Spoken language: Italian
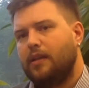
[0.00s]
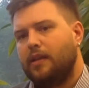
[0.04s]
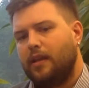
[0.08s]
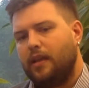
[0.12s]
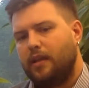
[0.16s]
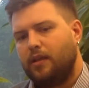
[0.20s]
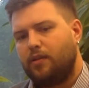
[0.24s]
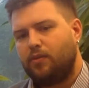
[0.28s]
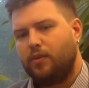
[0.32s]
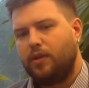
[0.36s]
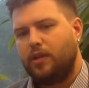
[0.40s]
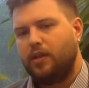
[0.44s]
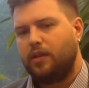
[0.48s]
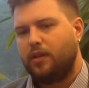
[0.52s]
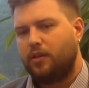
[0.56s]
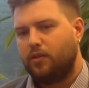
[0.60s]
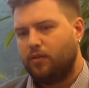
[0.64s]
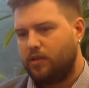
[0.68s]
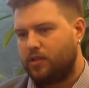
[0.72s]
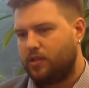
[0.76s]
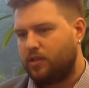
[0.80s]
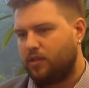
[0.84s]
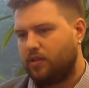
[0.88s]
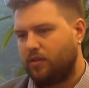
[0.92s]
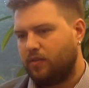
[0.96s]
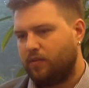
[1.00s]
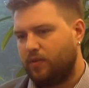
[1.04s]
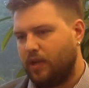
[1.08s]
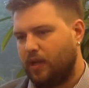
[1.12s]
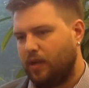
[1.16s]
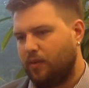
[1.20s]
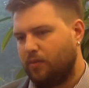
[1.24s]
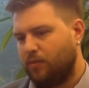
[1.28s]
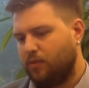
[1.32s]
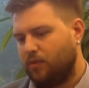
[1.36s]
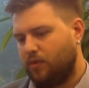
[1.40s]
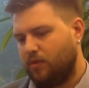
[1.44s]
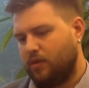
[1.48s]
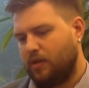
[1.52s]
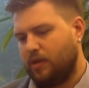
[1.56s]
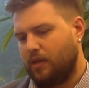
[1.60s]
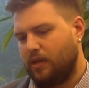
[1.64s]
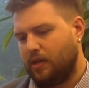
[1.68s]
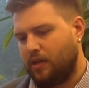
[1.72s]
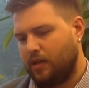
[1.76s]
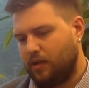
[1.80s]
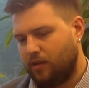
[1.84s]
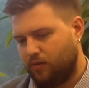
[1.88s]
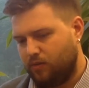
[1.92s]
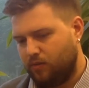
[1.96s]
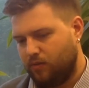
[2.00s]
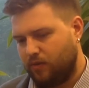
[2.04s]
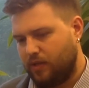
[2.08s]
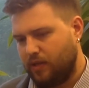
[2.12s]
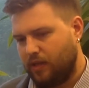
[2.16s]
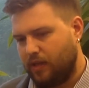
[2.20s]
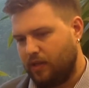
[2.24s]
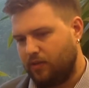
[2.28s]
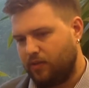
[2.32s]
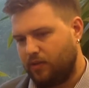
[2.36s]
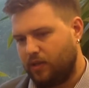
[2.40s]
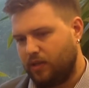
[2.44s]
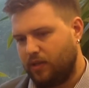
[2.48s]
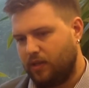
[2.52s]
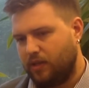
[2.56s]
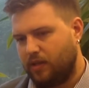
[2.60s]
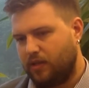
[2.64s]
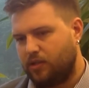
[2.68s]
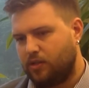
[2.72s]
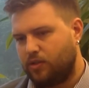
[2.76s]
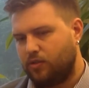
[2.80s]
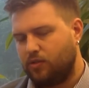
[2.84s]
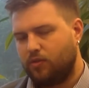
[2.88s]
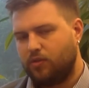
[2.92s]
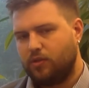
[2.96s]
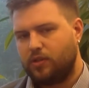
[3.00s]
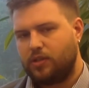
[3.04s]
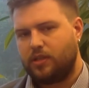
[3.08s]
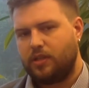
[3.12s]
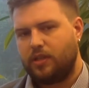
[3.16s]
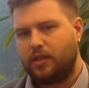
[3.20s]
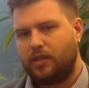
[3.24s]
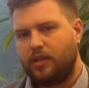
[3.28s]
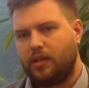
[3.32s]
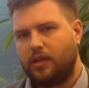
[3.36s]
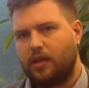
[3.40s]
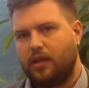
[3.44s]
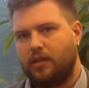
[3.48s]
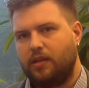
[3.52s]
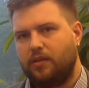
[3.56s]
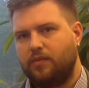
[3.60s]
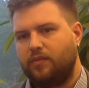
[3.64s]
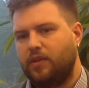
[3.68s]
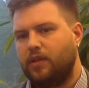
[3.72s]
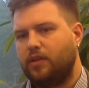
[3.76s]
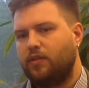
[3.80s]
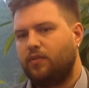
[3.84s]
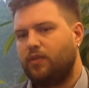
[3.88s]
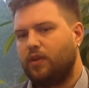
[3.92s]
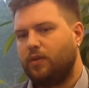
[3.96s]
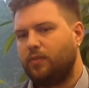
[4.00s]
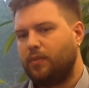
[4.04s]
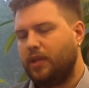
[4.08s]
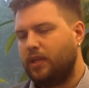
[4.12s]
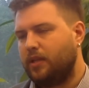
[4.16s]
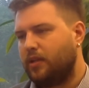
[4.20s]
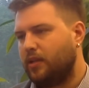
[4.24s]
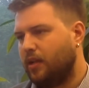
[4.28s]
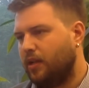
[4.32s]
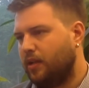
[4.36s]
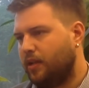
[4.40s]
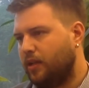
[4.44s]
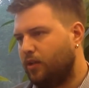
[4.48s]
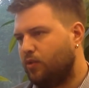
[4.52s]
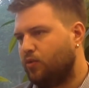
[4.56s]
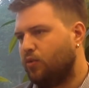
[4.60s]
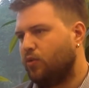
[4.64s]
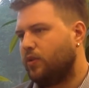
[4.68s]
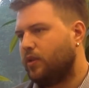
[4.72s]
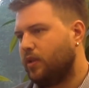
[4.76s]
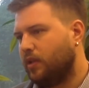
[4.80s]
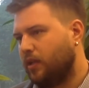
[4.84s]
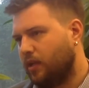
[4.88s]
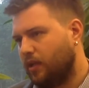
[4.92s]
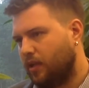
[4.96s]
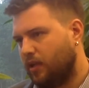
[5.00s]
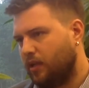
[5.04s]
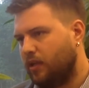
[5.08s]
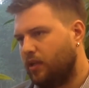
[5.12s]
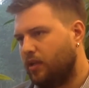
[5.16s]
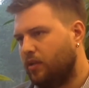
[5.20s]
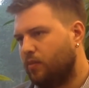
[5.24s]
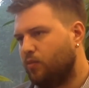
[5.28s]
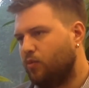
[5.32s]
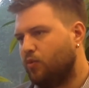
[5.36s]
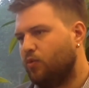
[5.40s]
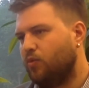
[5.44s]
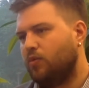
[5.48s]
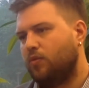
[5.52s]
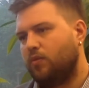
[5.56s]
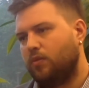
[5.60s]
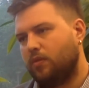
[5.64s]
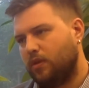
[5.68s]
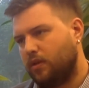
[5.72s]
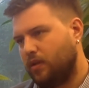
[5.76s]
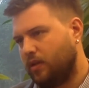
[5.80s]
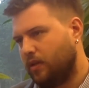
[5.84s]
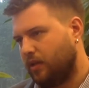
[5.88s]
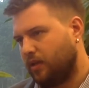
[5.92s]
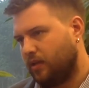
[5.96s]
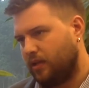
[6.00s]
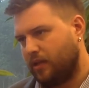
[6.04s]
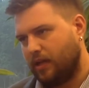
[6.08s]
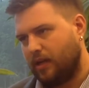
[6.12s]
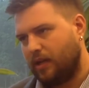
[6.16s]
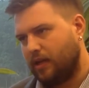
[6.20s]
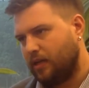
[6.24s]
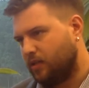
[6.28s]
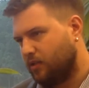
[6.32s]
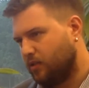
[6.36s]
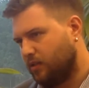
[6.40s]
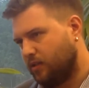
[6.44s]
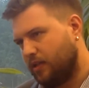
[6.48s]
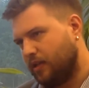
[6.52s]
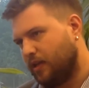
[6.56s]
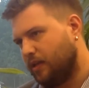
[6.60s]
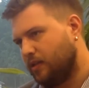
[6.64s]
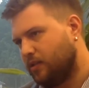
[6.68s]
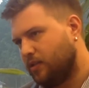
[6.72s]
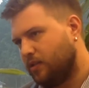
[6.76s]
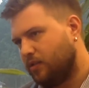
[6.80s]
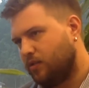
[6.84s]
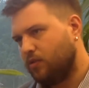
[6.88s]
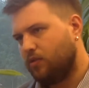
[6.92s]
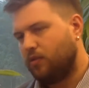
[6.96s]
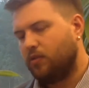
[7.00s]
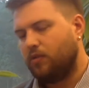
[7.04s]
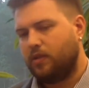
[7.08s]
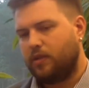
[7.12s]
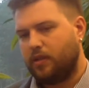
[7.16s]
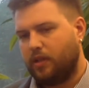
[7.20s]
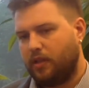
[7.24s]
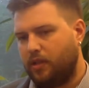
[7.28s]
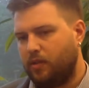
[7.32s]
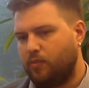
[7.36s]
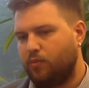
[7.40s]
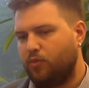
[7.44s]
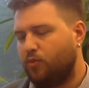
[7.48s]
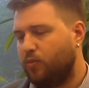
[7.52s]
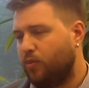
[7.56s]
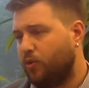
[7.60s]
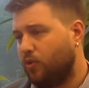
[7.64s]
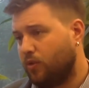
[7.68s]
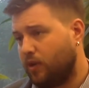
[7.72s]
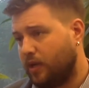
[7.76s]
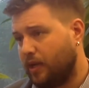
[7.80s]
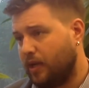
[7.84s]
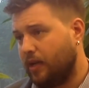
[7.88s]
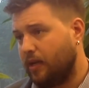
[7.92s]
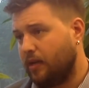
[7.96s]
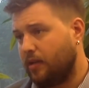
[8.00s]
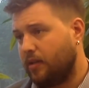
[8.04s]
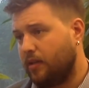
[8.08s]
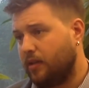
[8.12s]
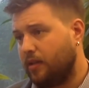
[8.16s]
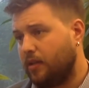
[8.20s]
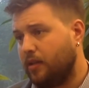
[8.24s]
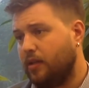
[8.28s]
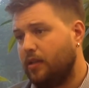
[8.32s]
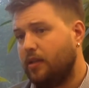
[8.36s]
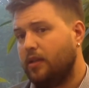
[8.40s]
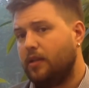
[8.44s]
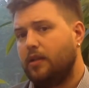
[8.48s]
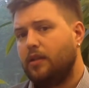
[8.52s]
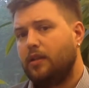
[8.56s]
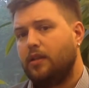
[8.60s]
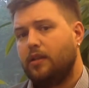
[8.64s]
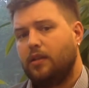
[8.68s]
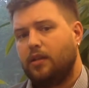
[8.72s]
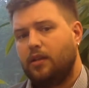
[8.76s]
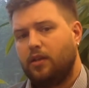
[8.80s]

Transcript: E quindi noi ci troviamo ad un taglio delle risorse, ad avere ovviamente aliquote IMU e tasi tolta IMU bloccate.